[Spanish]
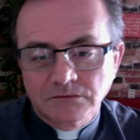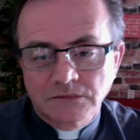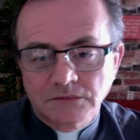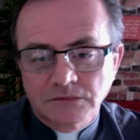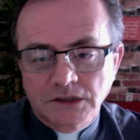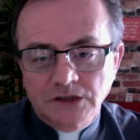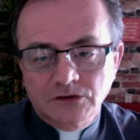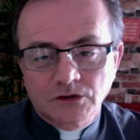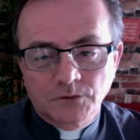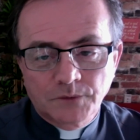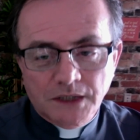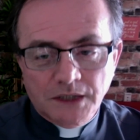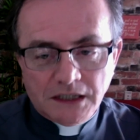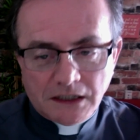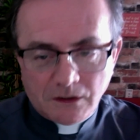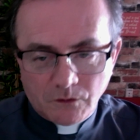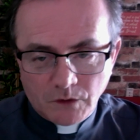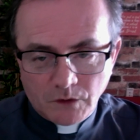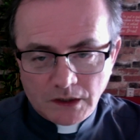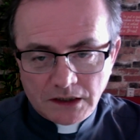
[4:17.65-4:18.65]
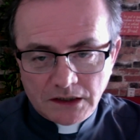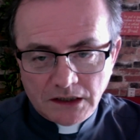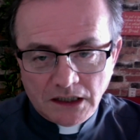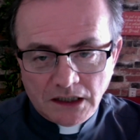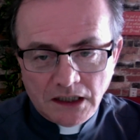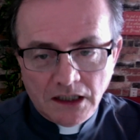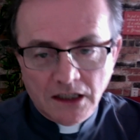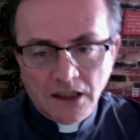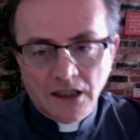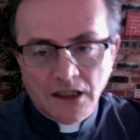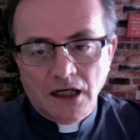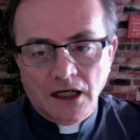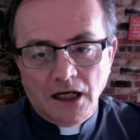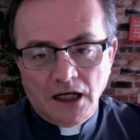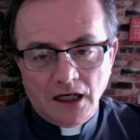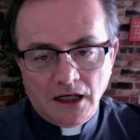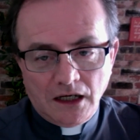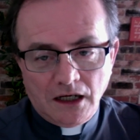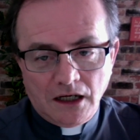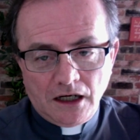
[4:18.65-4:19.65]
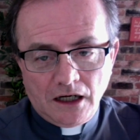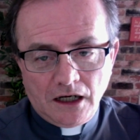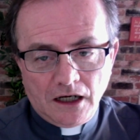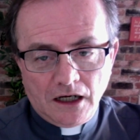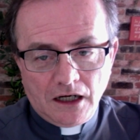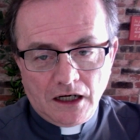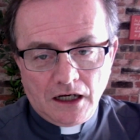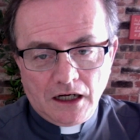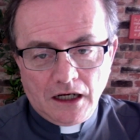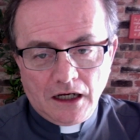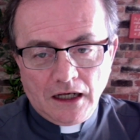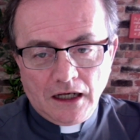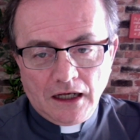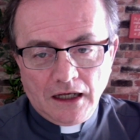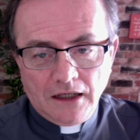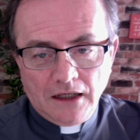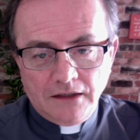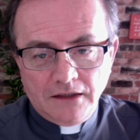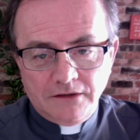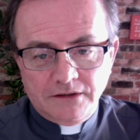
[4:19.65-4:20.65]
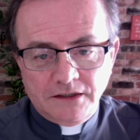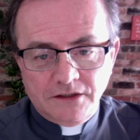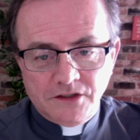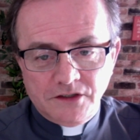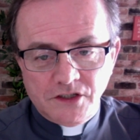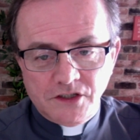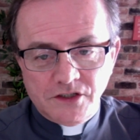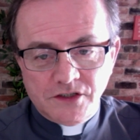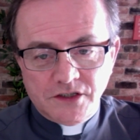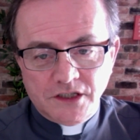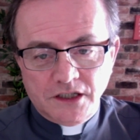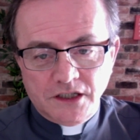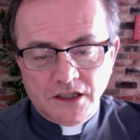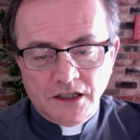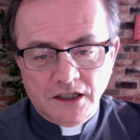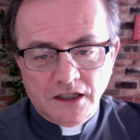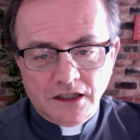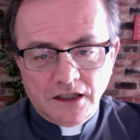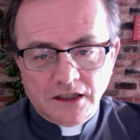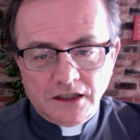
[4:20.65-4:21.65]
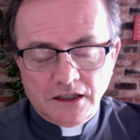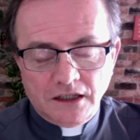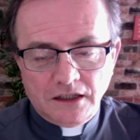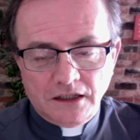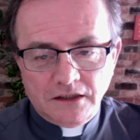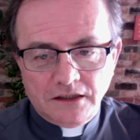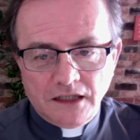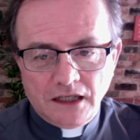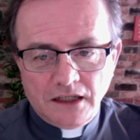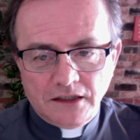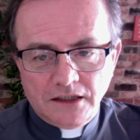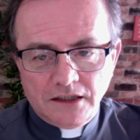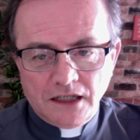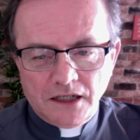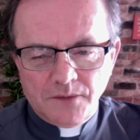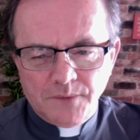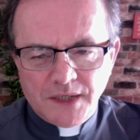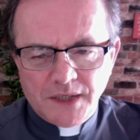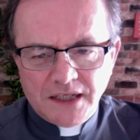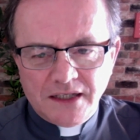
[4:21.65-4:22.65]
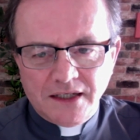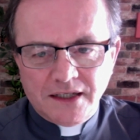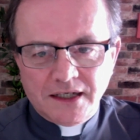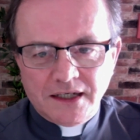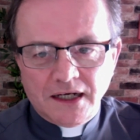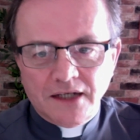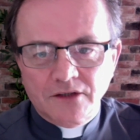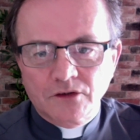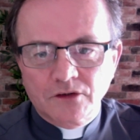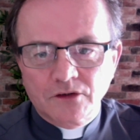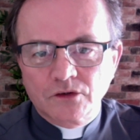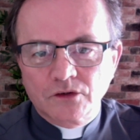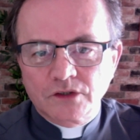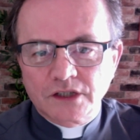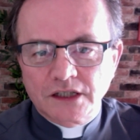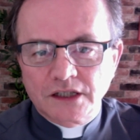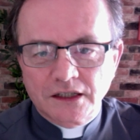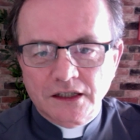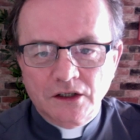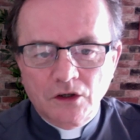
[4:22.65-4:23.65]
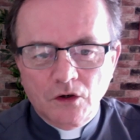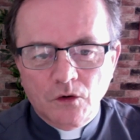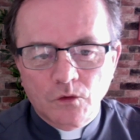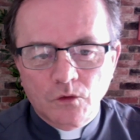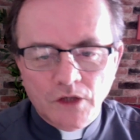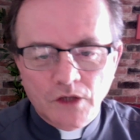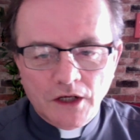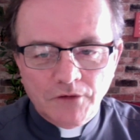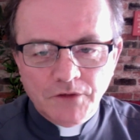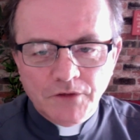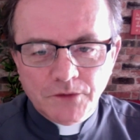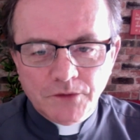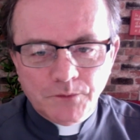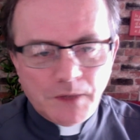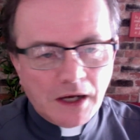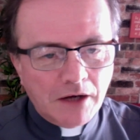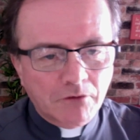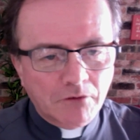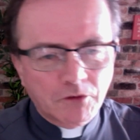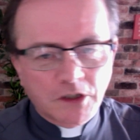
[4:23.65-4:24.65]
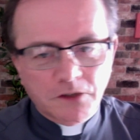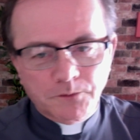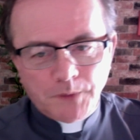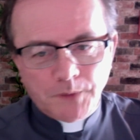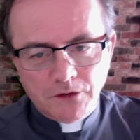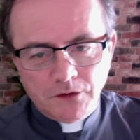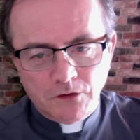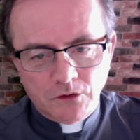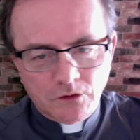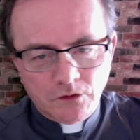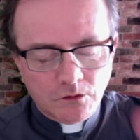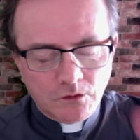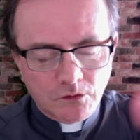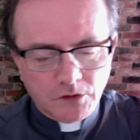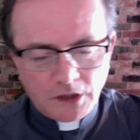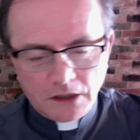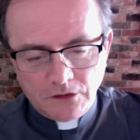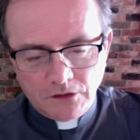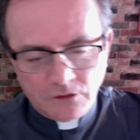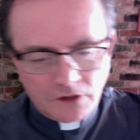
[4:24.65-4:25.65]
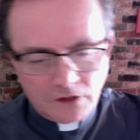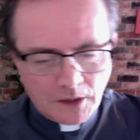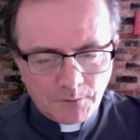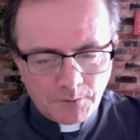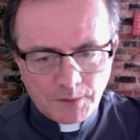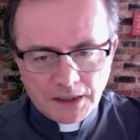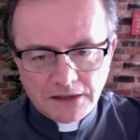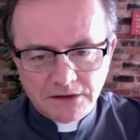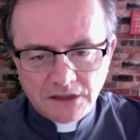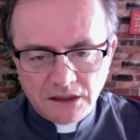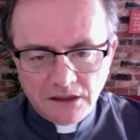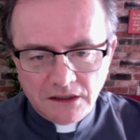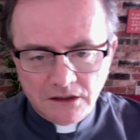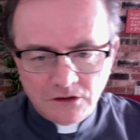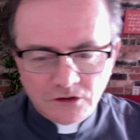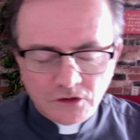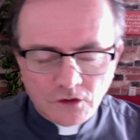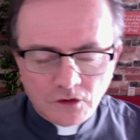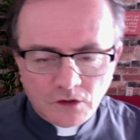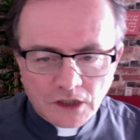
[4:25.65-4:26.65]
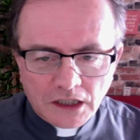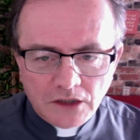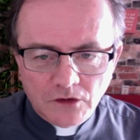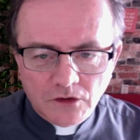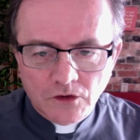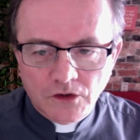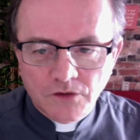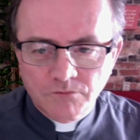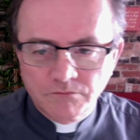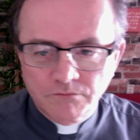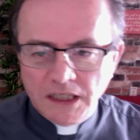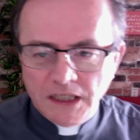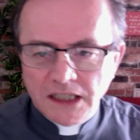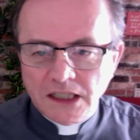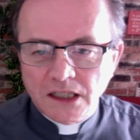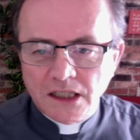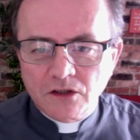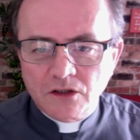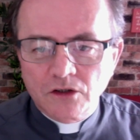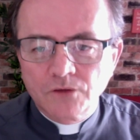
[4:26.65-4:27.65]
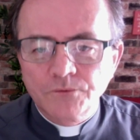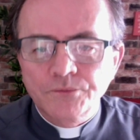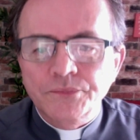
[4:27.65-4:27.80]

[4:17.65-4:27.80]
Esto me recuerda a, ese chiste del mexicano que una vez ve a un español cruzando la plaza del Zócalo en México